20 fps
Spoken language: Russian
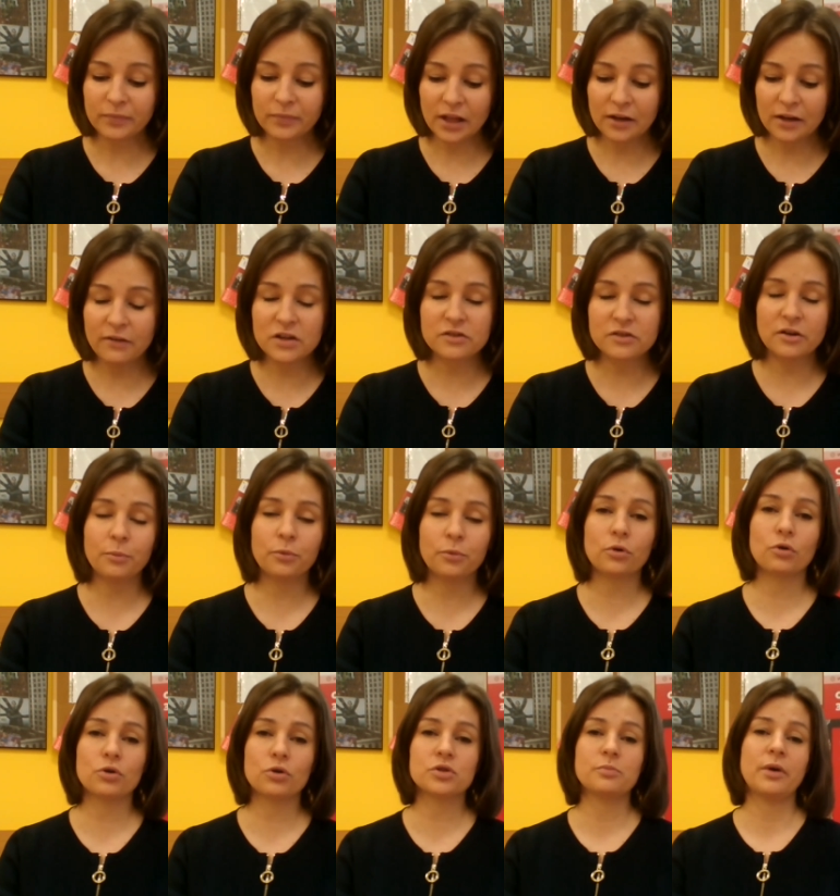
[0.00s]
ваш
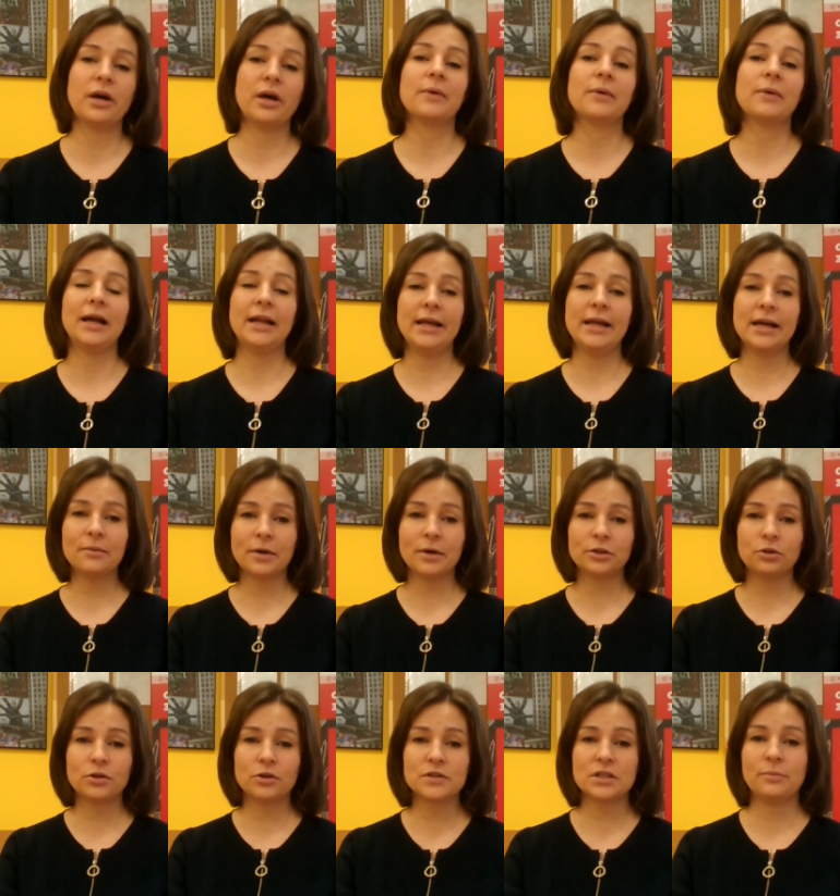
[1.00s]
вопрос моим коллегам,
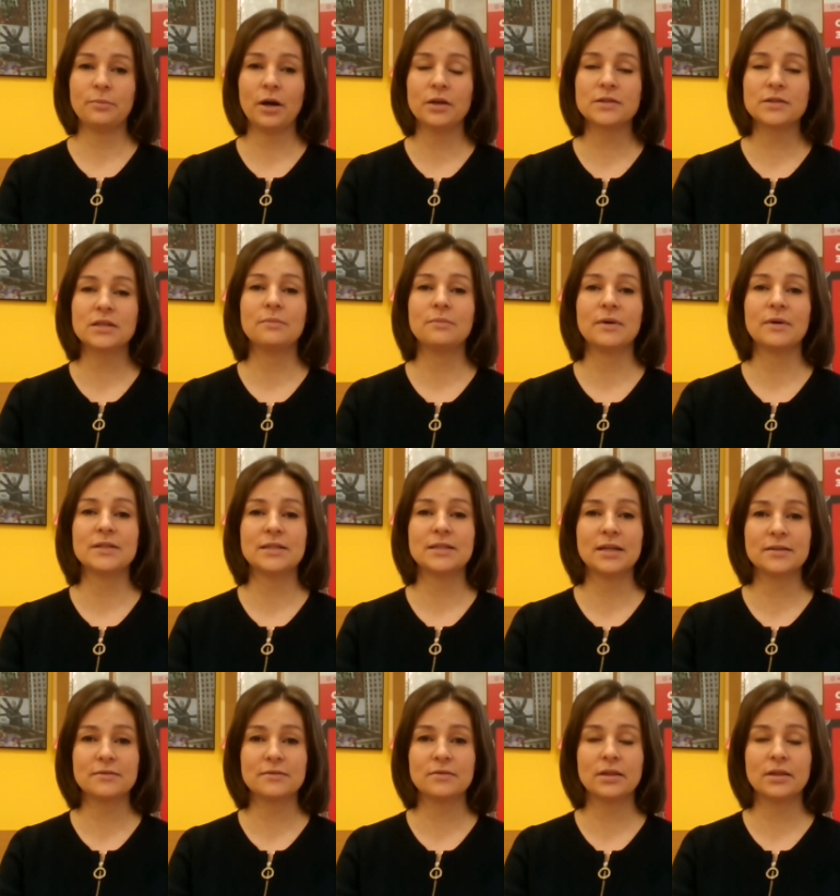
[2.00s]
которые занимаются
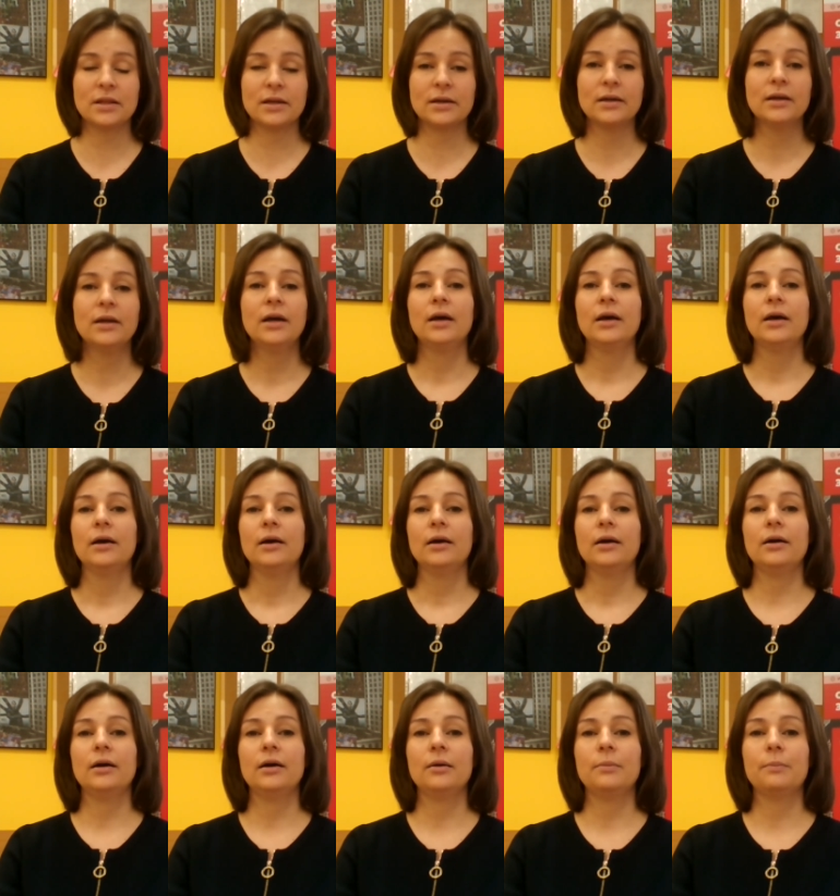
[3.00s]
непосредственно
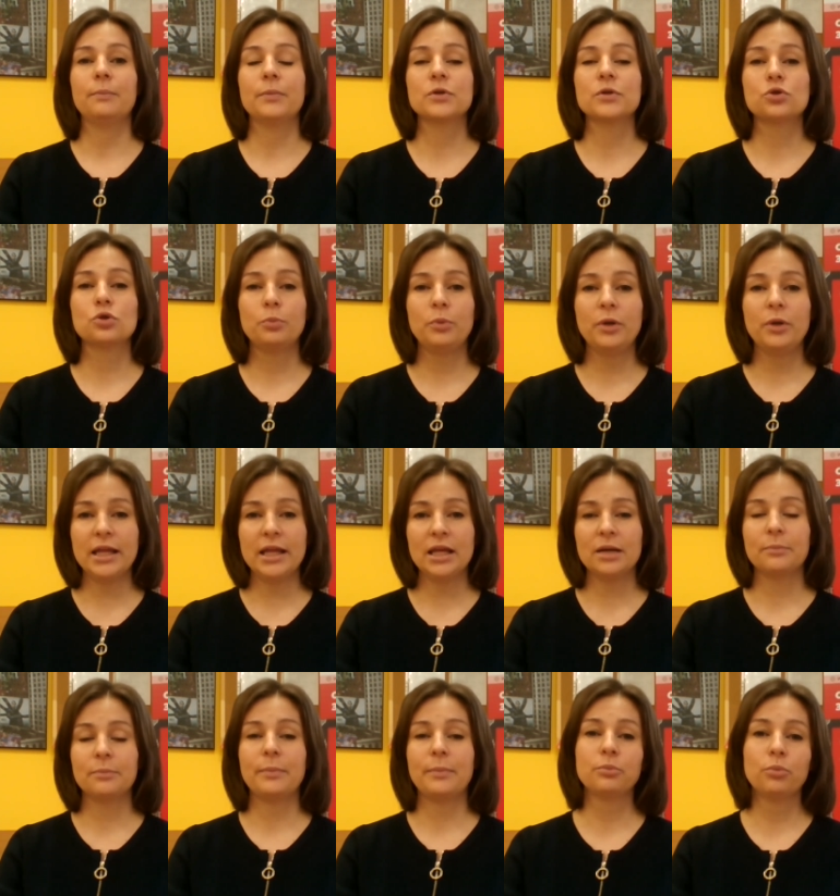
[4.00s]
а,
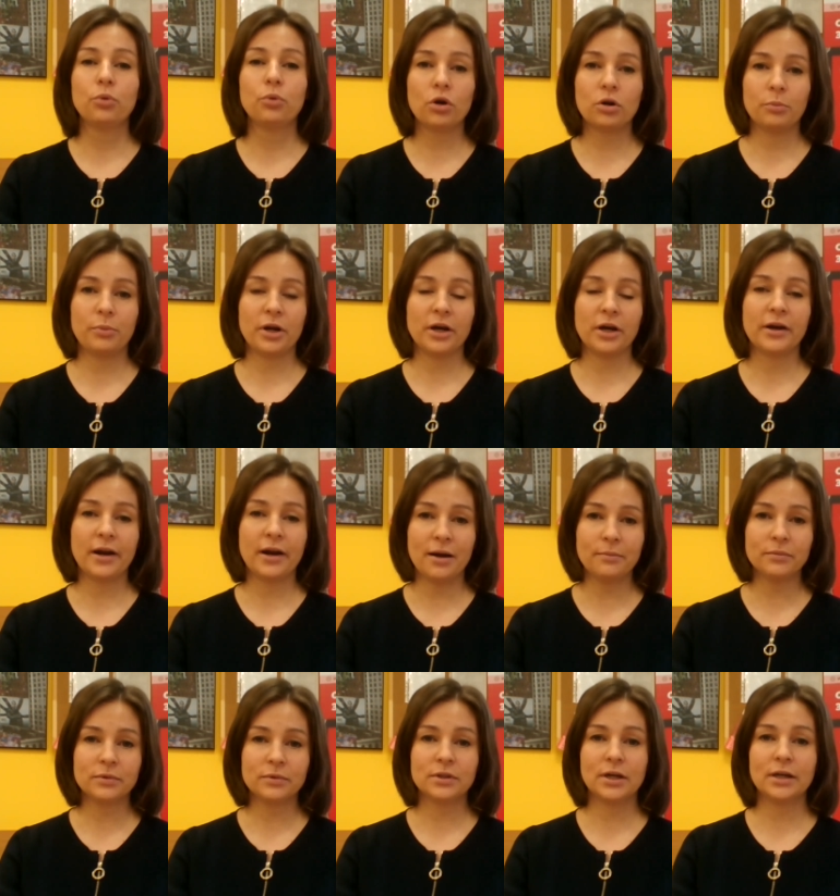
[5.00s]
поступлением, подбором
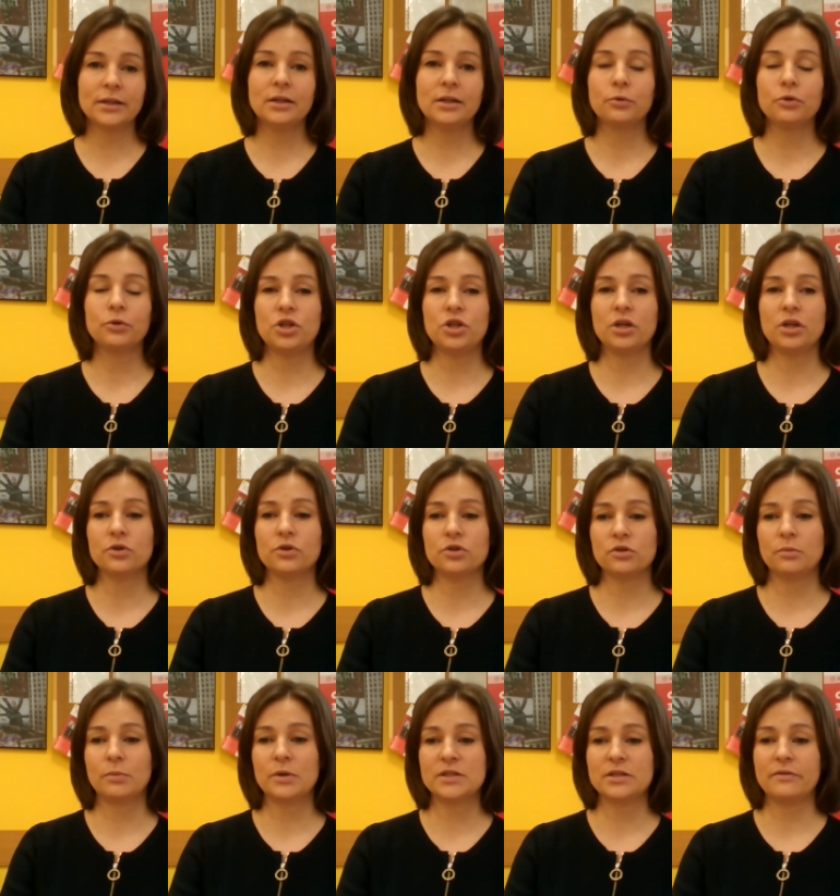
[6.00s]
программ да, для получения
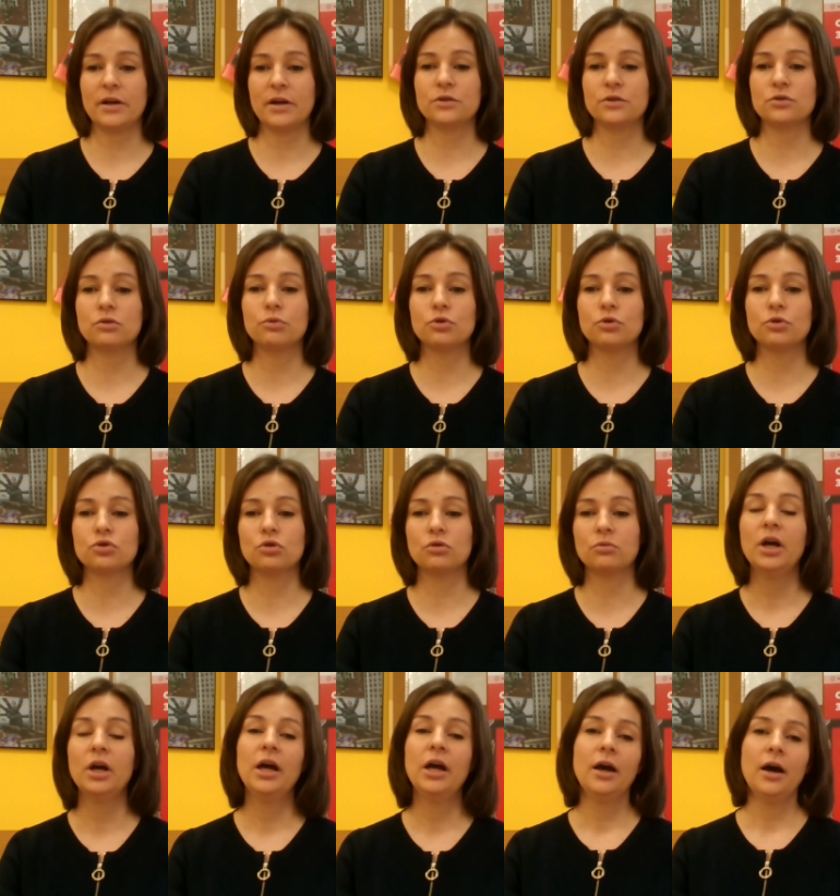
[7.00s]
высшего образования за
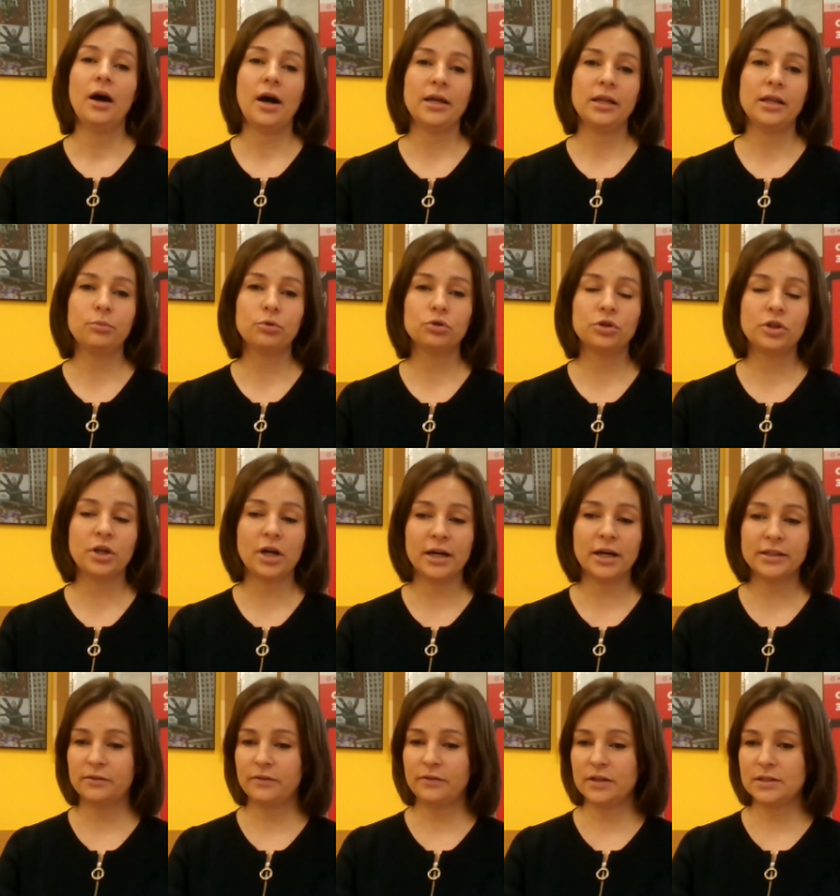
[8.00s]
рубежом. Они будут
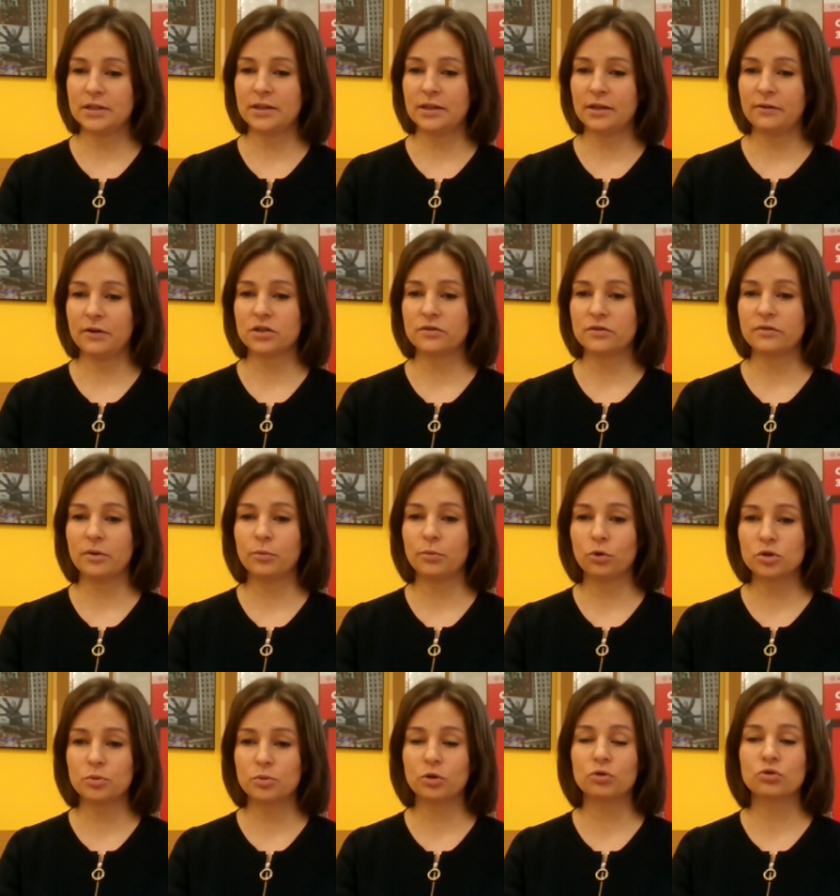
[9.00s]
рады ответить на ваш
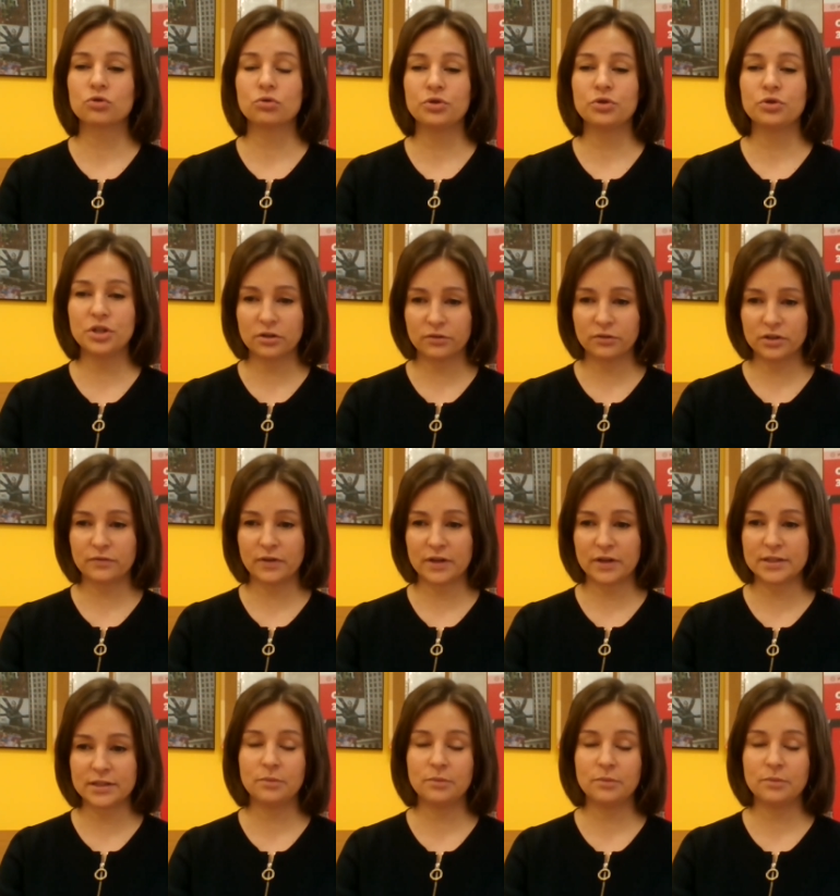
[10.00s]
вопрос, проконсультировать вас